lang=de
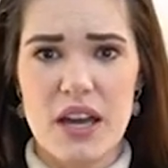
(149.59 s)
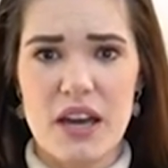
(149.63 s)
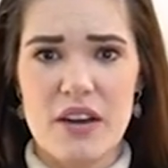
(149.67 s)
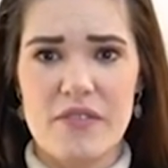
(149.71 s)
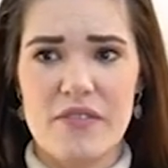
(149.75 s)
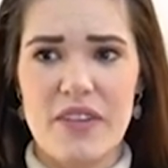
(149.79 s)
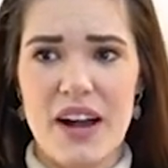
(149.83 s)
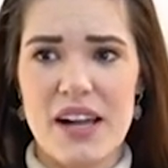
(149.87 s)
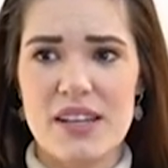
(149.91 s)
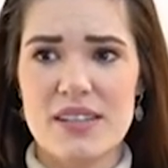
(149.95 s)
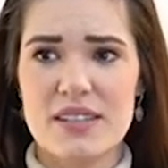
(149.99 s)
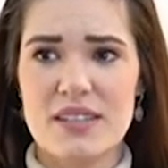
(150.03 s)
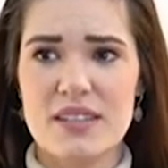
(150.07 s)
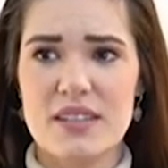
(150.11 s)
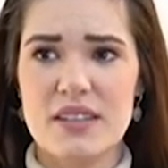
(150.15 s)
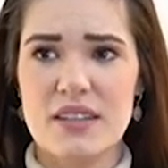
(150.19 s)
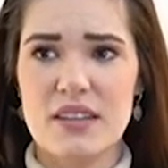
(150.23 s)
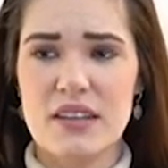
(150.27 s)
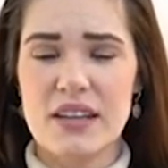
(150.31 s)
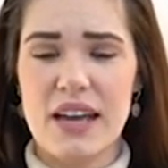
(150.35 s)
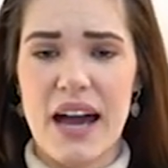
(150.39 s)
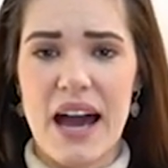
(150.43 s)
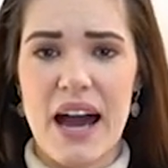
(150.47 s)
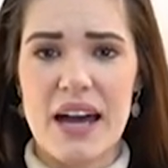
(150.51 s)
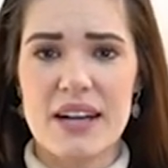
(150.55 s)
weil
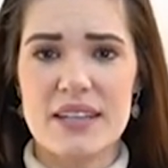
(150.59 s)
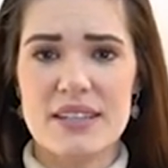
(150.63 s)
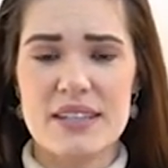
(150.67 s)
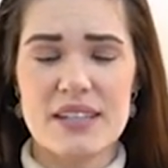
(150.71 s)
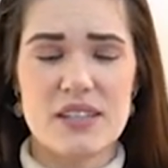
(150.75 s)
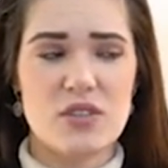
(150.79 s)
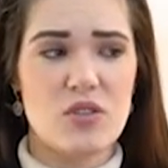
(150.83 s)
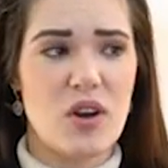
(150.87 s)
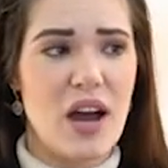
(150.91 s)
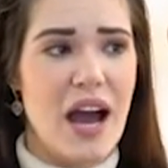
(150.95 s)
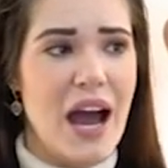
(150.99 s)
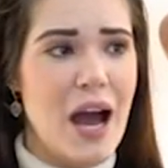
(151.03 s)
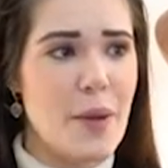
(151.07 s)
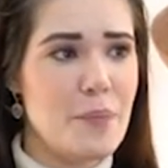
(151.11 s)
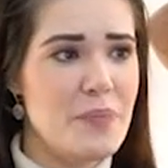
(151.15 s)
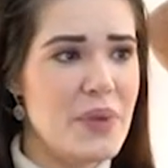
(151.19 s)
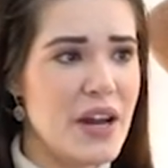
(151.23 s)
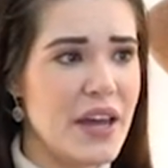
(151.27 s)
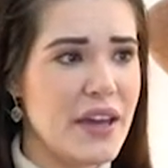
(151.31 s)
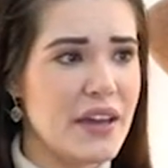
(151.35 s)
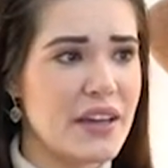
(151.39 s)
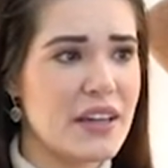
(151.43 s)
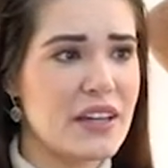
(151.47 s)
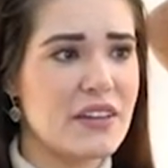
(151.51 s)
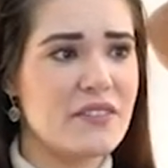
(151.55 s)
sie gerade sich noch
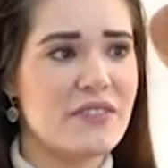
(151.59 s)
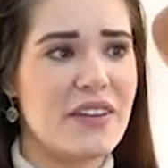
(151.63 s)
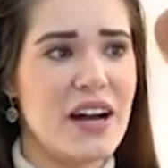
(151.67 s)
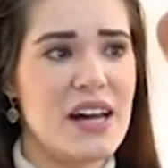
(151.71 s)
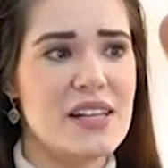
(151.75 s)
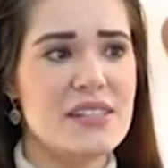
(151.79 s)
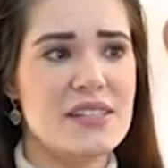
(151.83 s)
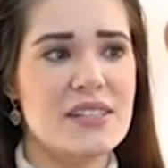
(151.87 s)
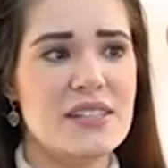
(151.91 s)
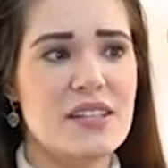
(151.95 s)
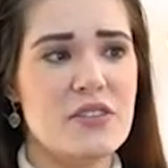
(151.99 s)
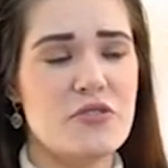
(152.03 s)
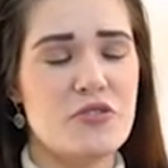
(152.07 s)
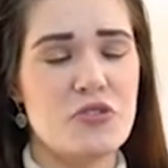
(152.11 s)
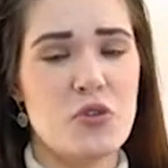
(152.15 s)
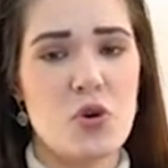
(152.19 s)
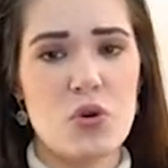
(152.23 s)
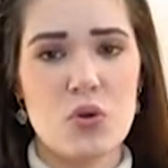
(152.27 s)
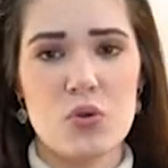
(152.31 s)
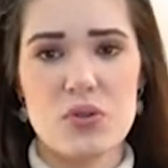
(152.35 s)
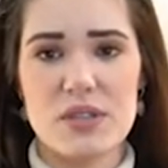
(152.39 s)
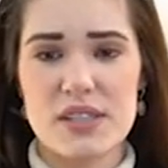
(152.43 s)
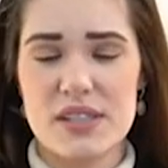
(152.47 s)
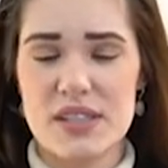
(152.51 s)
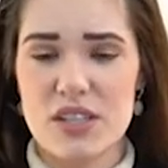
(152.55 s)
ablenken, weil sie den
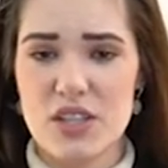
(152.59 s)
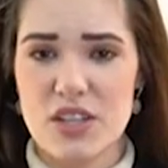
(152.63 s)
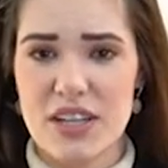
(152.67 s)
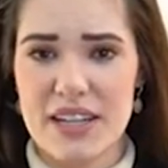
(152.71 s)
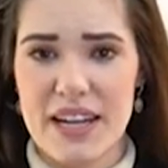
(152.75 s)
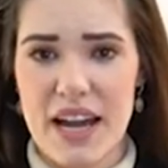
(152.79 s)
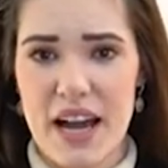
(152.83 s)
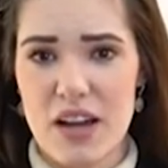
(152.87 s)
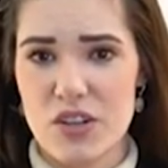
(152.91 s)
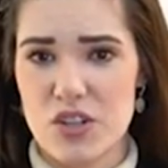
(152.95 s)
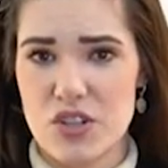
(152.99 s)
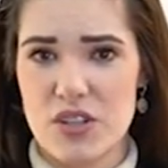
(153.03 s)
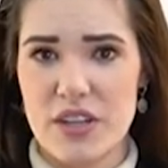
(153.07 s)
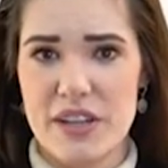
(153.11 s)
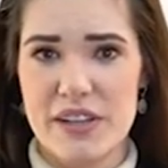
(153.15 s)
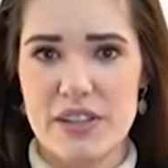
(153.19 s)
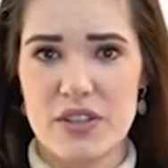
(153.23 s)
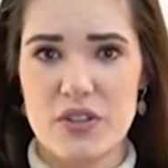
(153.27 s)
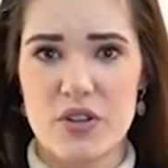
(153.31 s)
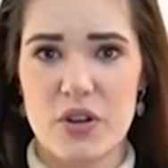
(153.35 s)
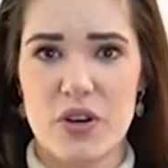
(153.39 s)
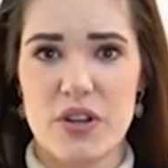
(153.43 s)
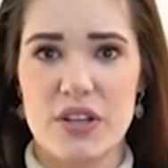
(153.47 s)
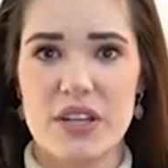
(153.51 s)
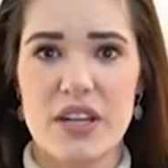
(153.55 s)
Fokus nicht klarstellen
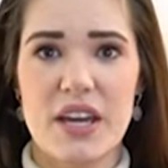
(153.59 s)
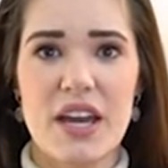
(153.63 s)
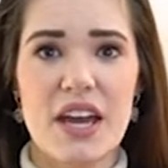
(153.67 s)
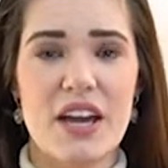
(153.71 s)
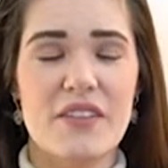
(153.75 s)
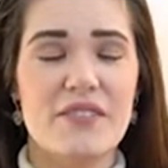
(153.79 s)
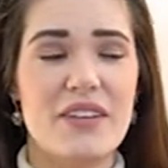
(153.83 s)
können,